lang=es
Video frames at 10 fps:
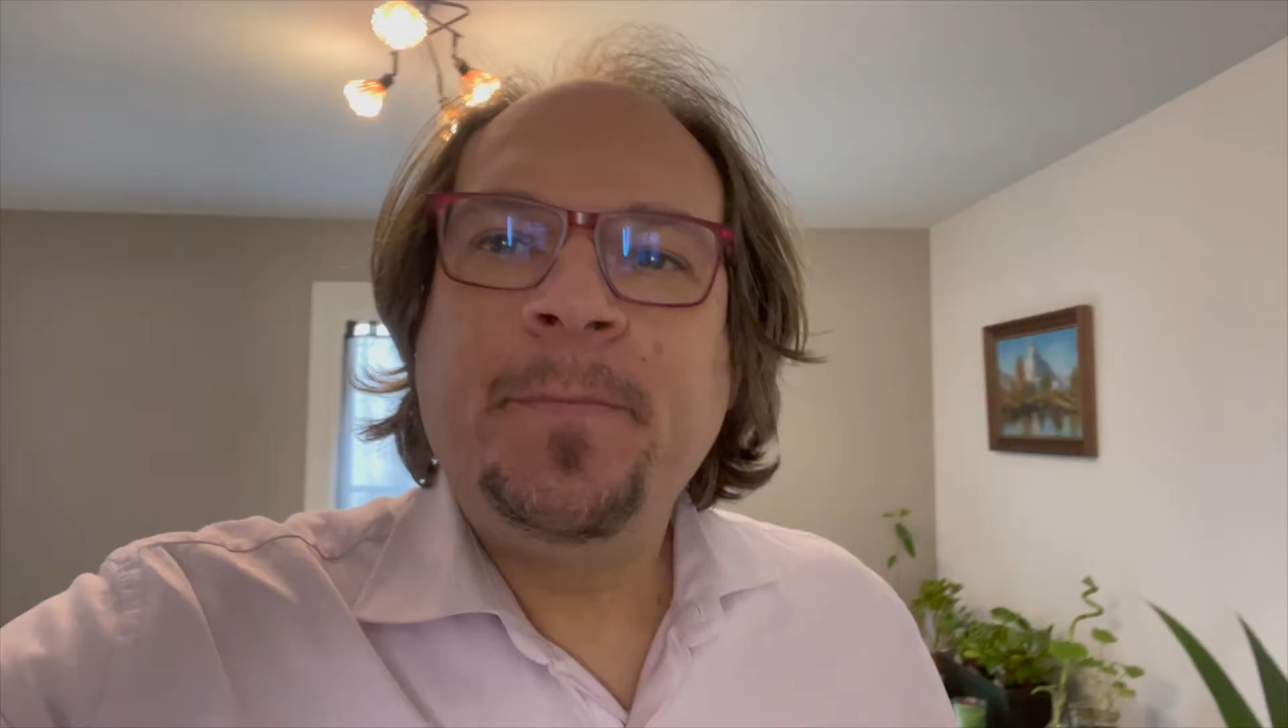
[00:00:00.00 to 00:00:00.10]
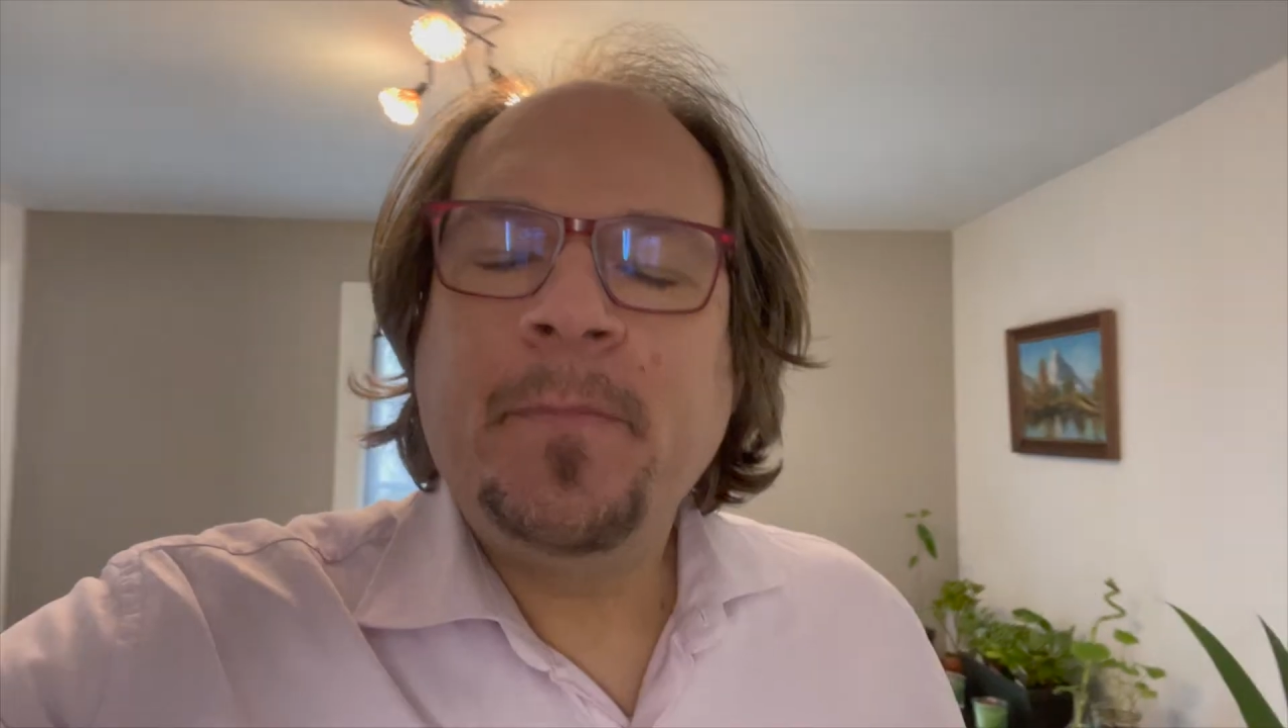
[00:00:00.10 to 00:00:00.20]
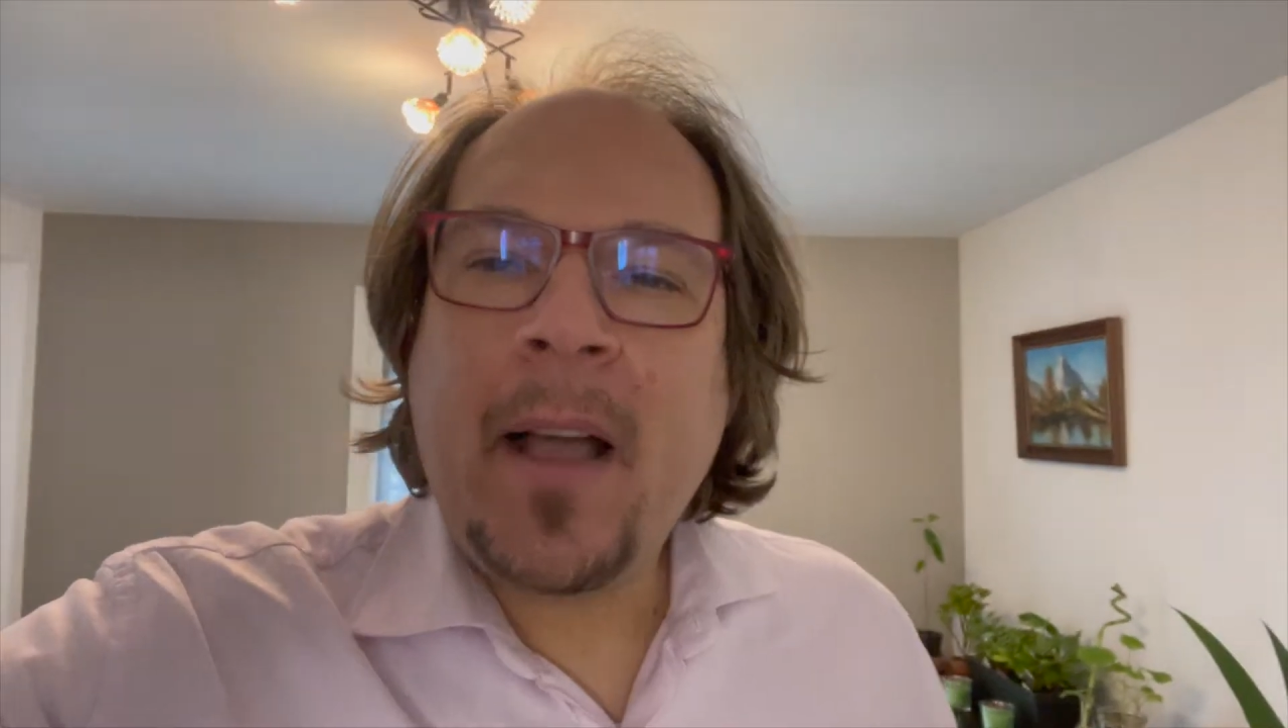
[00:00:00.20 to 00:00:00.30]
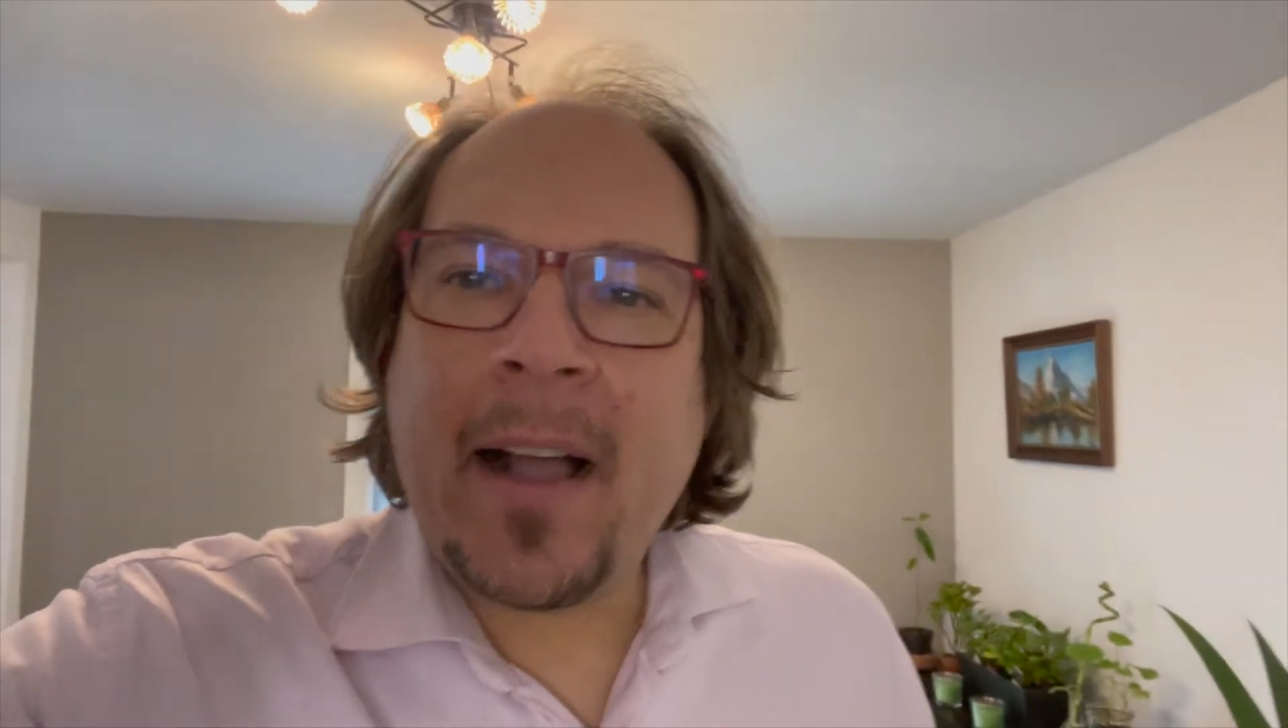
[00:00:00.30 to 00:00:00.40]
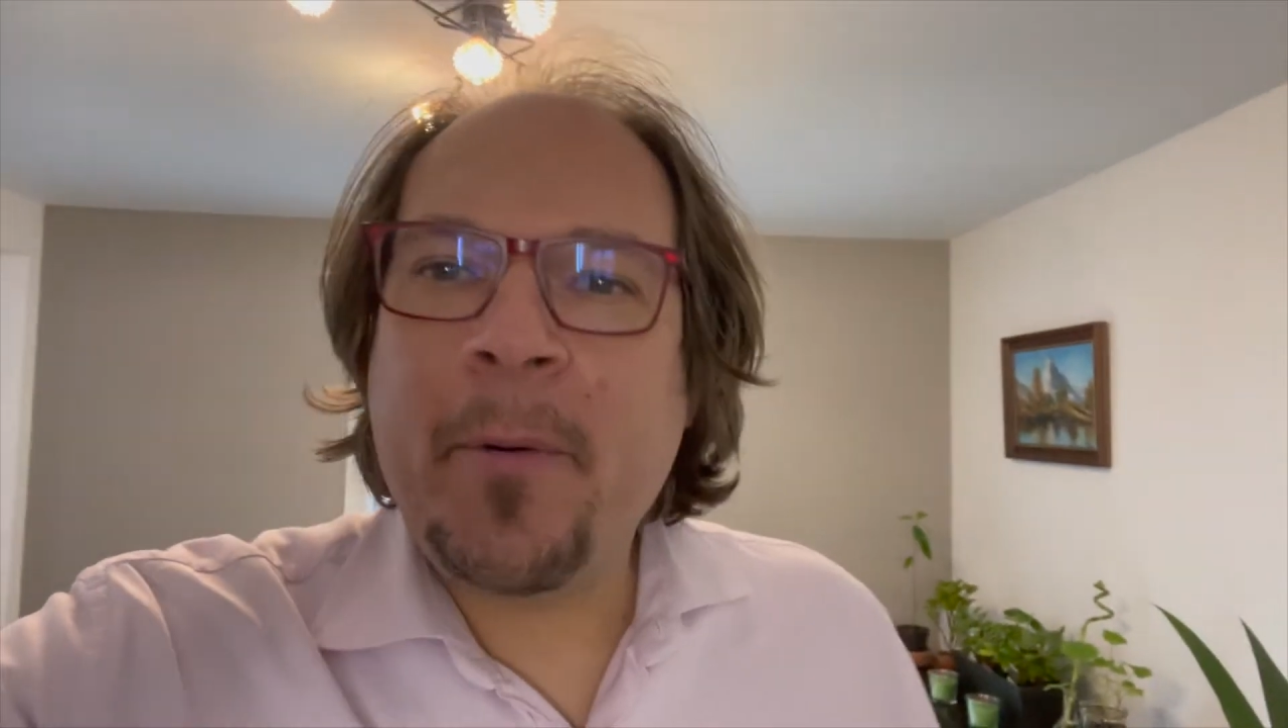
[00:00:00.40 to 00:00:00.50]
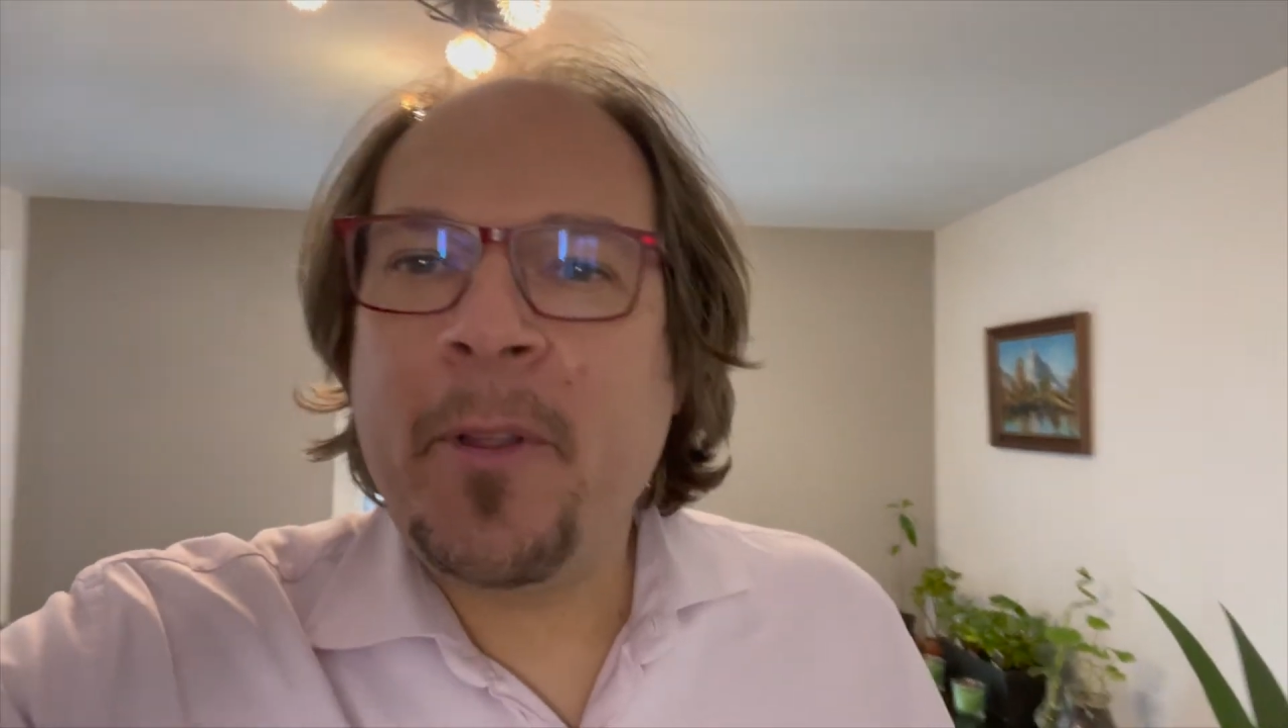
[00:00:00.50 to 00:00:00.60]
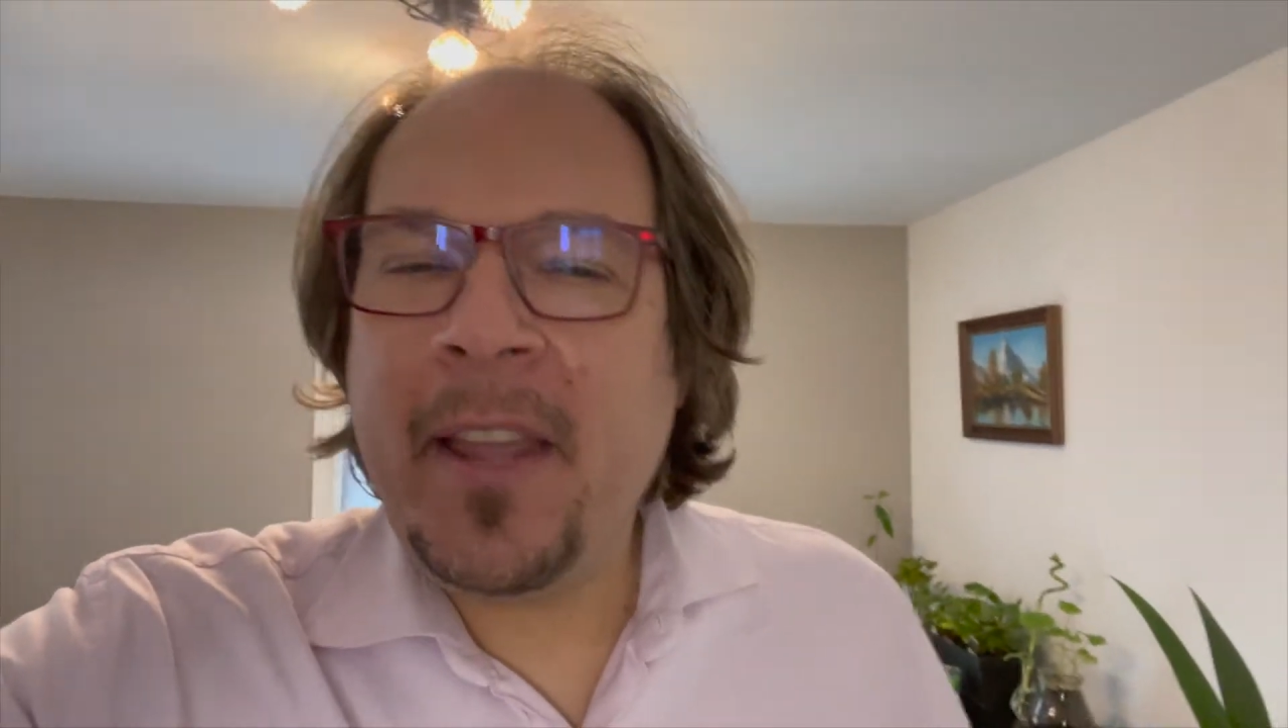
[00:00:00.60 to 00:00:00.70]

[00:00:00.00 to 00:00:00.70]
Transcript: Acabo de